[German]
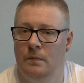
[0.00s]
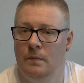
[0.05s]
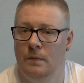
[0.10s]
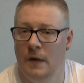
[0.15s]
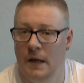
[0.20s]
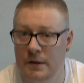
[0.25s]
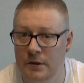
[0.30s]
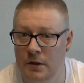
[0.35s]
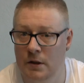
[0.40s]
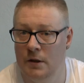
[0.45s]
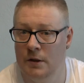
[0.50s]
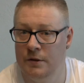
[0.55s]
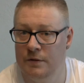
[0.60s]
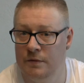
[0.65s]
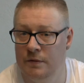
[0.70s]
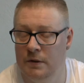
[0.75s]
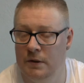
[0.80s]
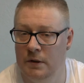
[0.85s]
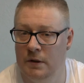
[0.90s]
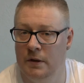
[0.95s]
lächerlich
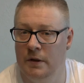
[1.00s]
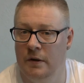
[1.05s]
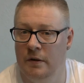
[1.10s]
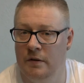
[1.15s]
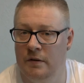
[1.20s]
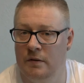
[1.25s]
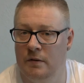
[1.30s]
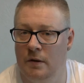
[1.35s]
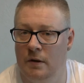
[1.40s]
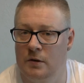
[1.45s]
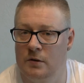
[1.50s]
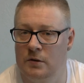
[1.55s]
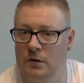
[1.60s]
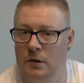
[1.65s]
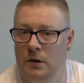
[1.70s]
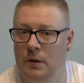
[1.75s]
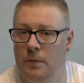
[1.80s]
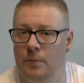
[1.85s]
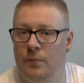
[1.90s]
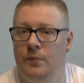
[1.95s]
finde, ist, da
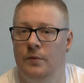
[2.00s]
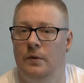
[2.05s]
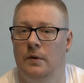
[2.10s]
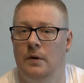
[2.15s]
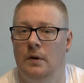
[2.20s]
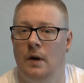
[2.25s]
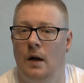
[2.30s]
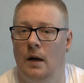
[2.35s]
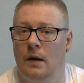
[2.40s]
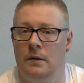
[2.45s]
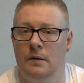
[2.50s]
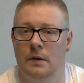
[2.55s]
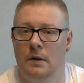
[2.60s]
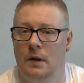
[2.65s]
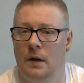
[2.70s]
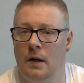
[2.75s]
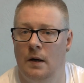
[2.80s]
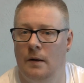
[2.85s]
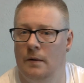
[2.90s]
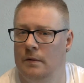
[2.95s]
schrieb ein
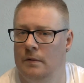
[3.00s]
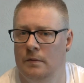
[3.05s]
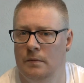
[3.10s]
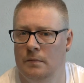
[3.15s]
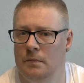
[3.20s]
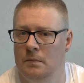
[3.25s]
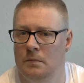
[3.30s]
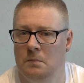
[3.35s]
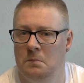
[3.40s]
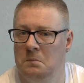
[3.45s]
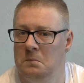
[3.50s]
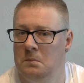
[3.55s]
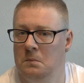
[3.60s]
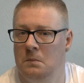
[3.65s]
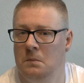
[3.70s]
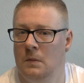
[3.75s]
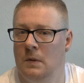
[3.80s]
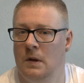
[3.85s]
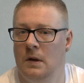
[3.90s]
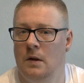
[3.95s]
anderer
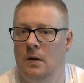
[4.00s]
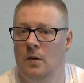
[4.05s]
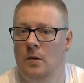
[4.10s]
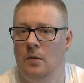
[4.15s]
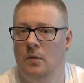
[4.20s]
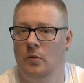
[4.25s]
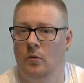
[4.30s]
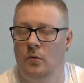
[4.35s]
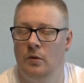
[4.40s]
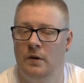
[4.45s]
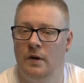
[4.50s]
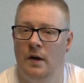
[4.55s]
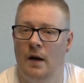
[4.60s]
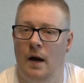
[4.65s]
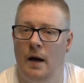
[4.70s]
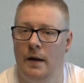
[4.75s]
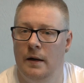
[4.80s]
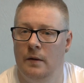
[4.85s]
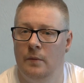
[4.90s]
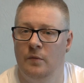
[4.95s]
unter
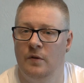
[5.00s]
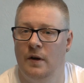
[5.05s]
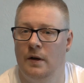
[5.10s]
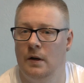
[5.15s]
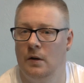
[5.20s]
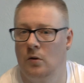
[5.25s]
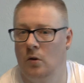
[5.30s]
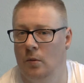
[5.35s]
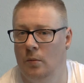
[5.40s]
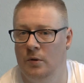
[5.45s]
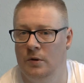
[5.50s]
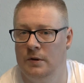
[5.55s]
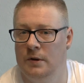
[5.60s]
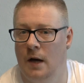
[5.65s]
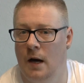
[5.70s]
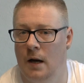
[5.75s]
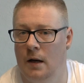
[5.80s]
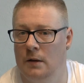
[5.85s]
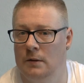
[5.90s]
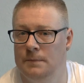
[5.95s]
einem seiner
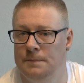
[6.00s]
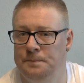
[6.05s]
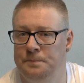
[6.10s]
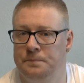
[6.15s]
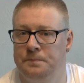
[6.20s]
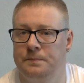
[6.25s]
Kommentare,